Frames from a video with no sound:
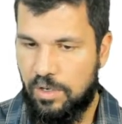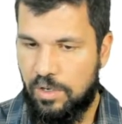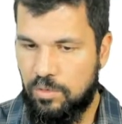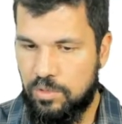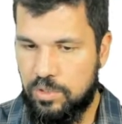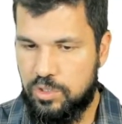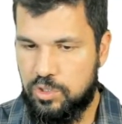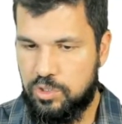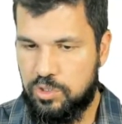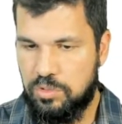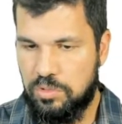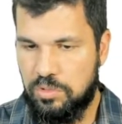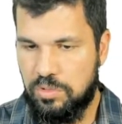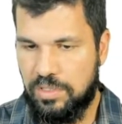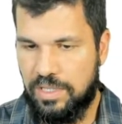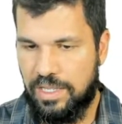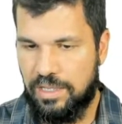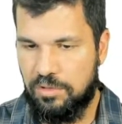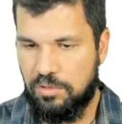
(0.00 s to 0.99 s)
O
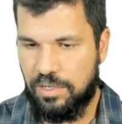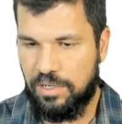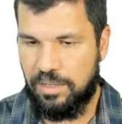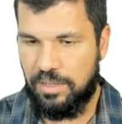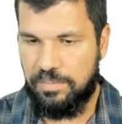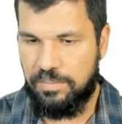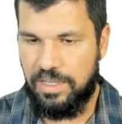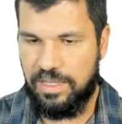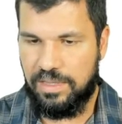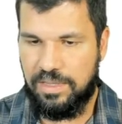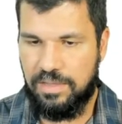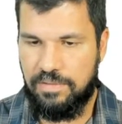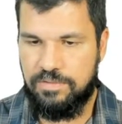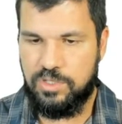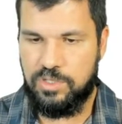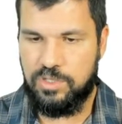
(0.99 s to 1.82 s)
estudo da endogamia teve seu